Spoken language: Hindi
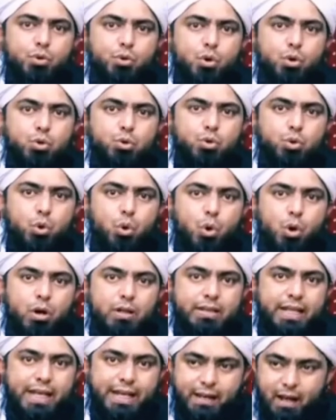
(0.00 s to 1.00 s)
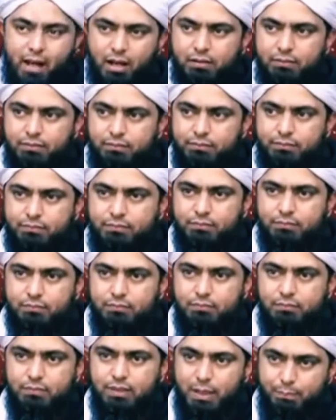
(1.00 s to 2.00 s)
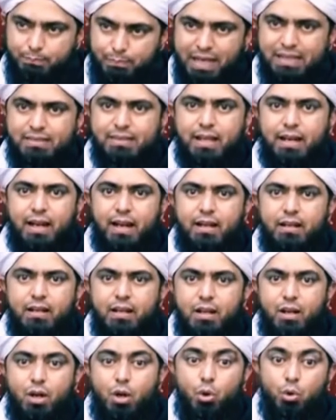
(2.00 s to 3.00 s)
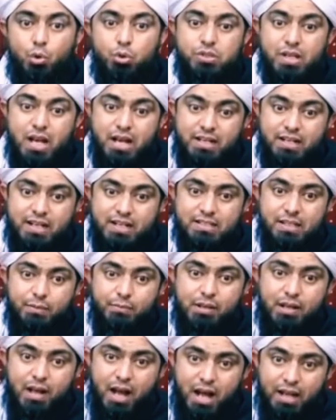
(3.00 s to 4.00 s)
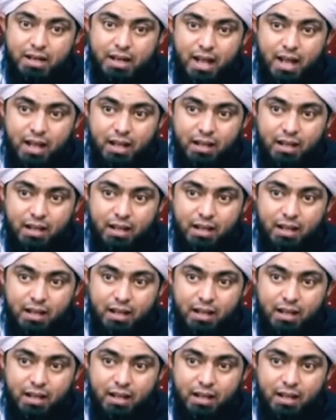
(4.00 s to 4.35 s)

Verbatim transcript: को तोड़ देना यह बेहतर है उसका कसम खाना